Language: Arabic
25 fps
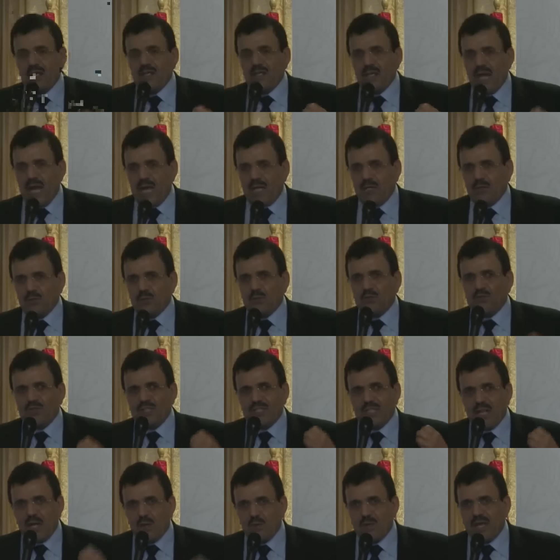نحن
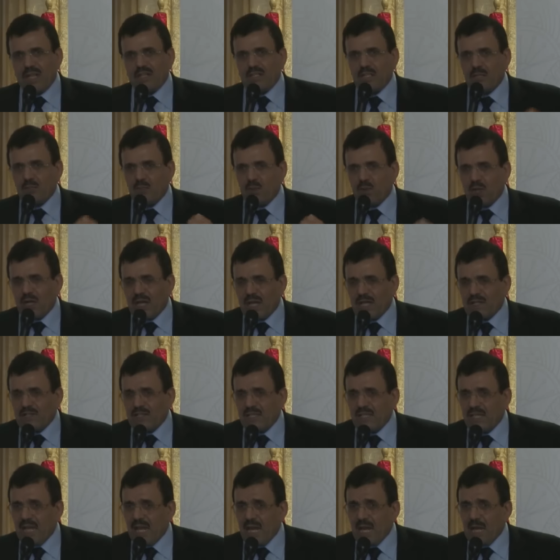في دولة
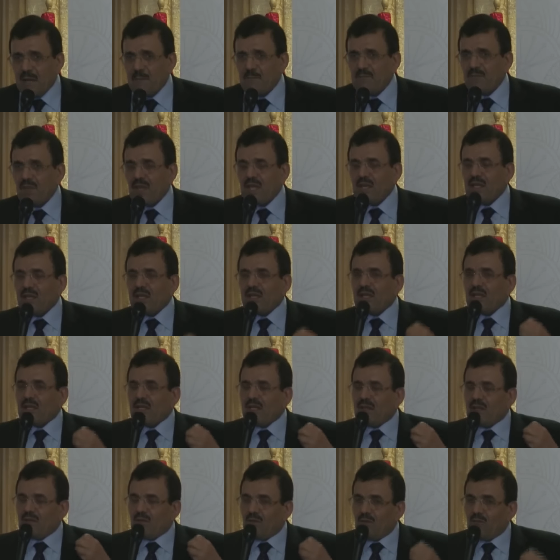ديمقراطية
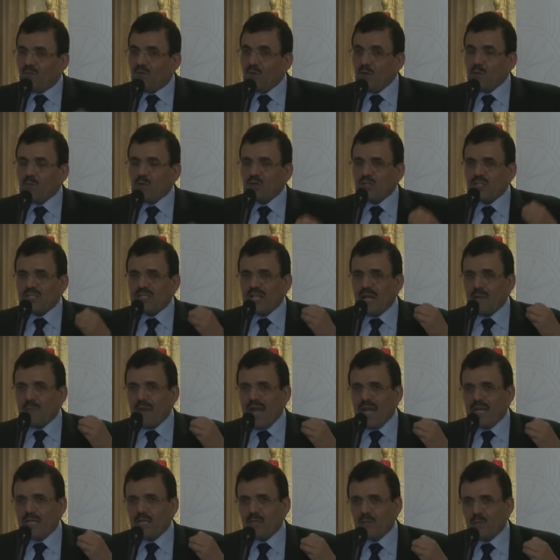في
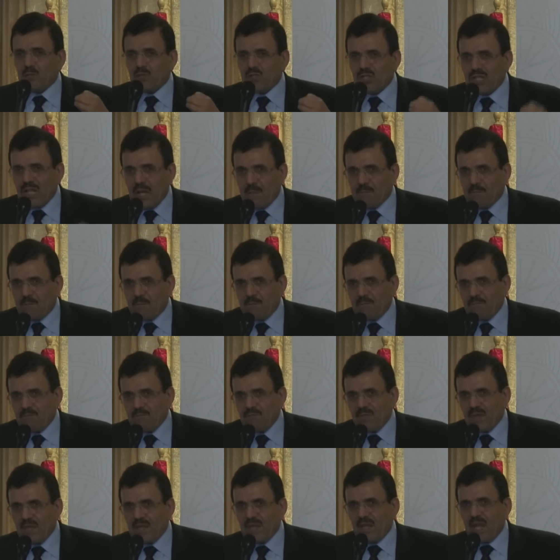مجتمع مسلم
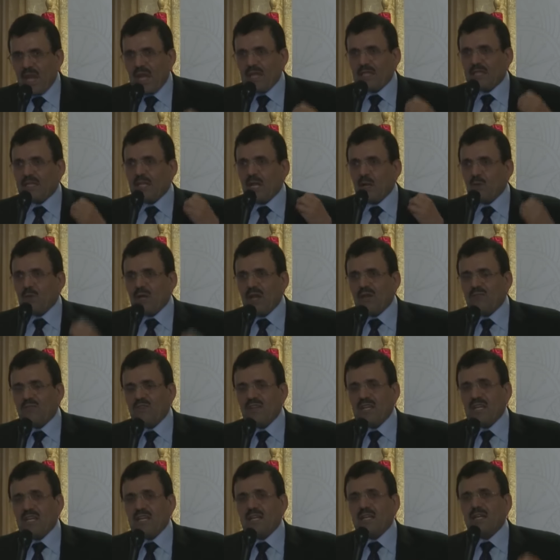الدولة
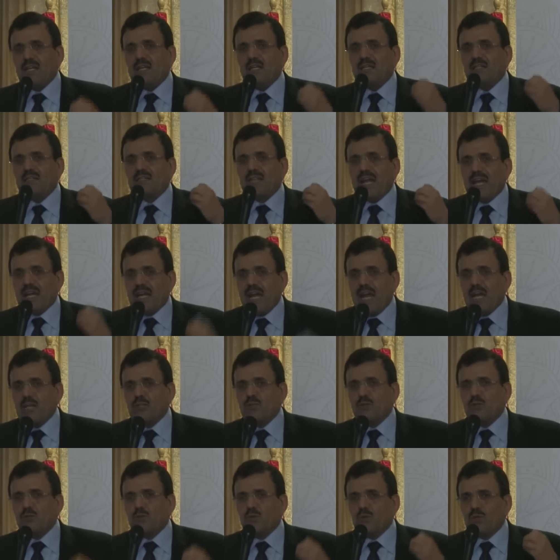فيه ترعى
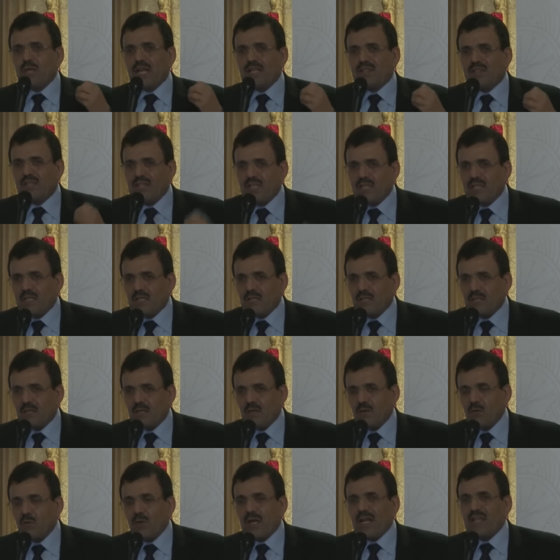شؤون الدين
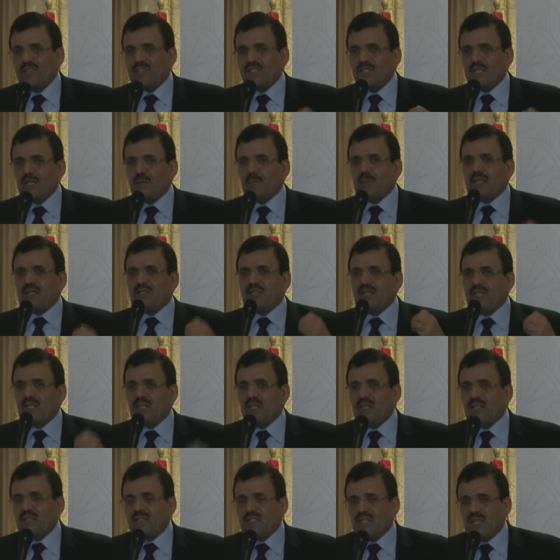ولا سيما
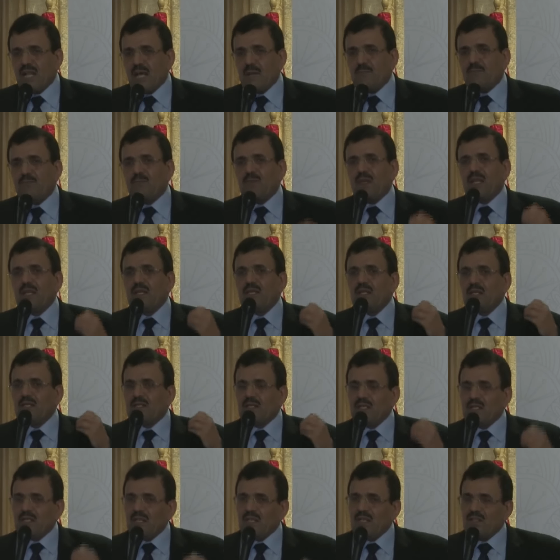الدين الإسلام
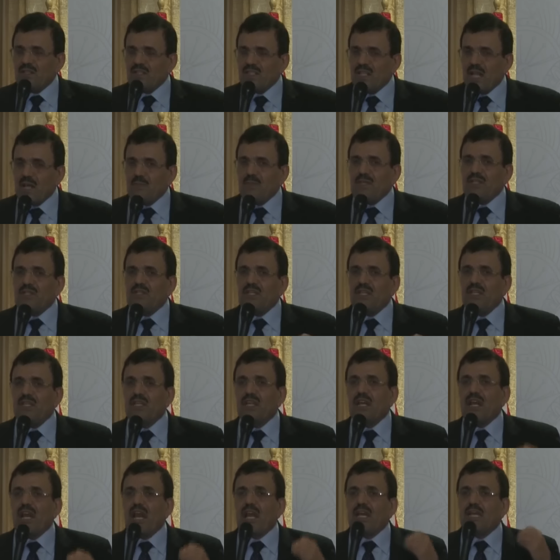دين الإسلامي
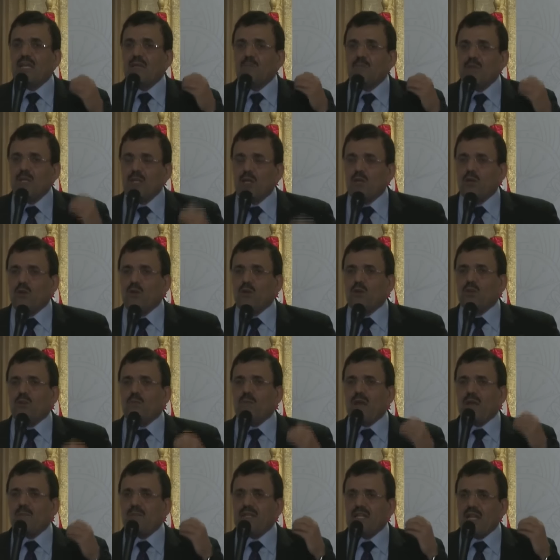دين غالبية
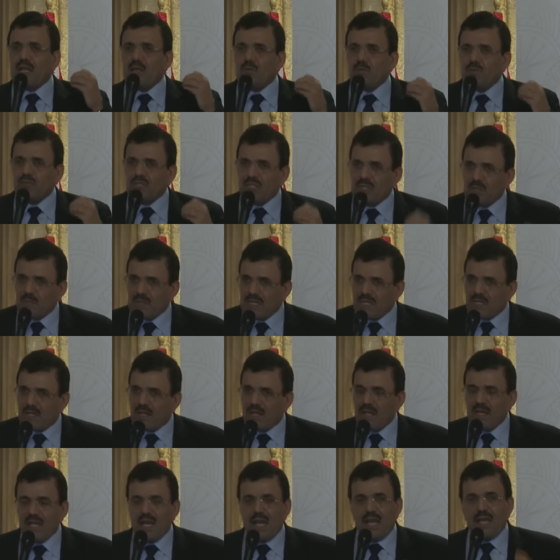العظمى من
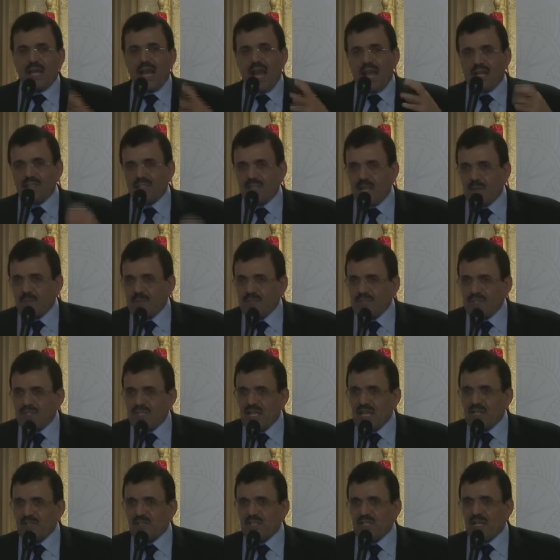المسلمين الأحزاب
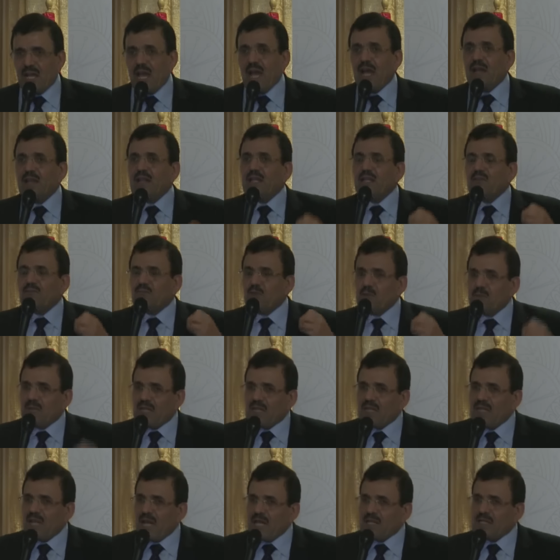السياسية في
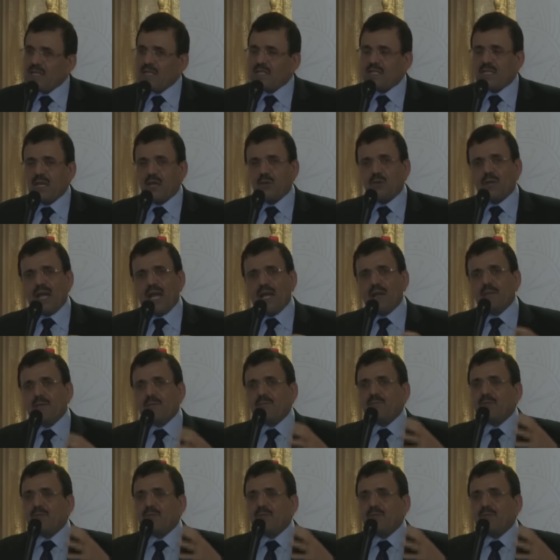مثل هذه الدولة